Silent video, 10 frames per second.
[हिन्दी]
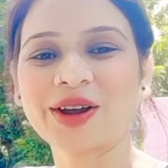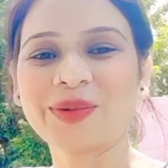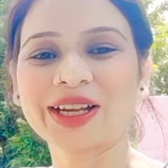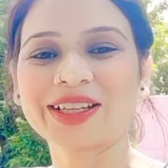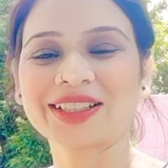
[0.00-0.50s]
वहाँ
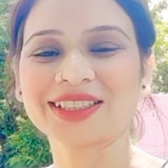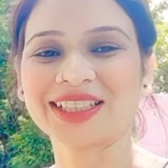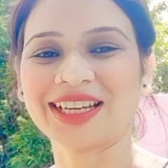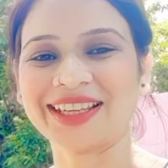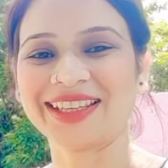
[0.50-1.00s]
भाग करके
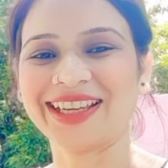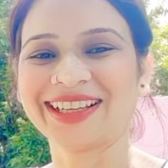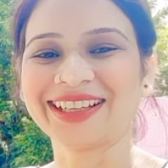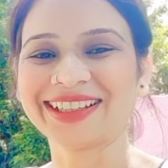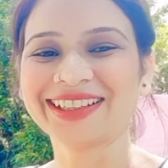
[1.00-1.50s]
चला गया
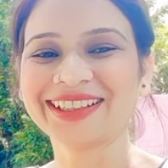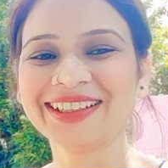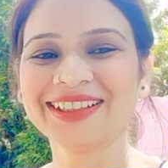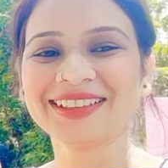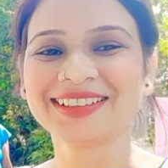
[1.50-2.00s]

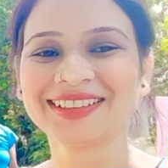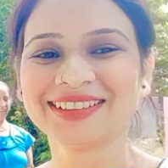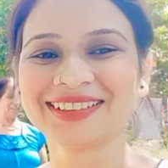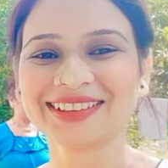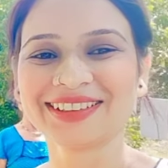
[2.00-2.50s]
दर,
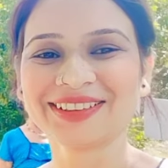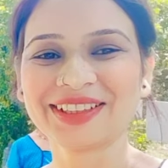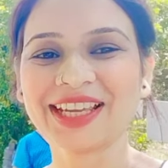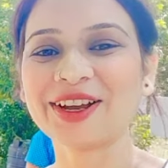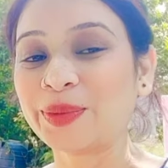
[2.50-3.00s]
दर।
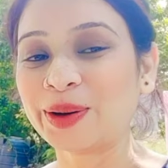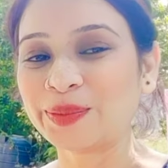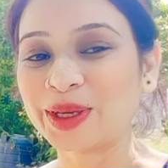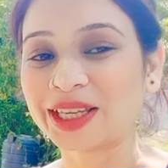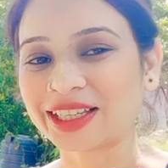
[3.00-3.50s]
देखा
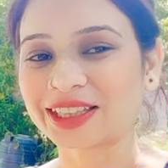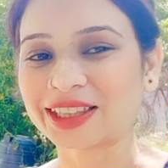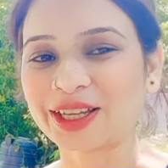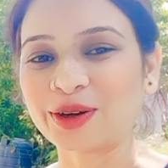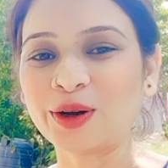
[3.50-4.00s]
मम्मी का
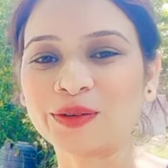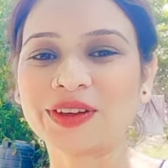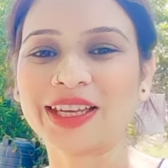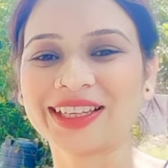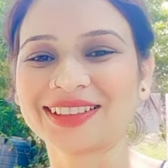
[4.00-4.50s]
कितना
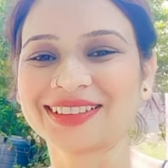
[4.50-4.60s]
खौफ है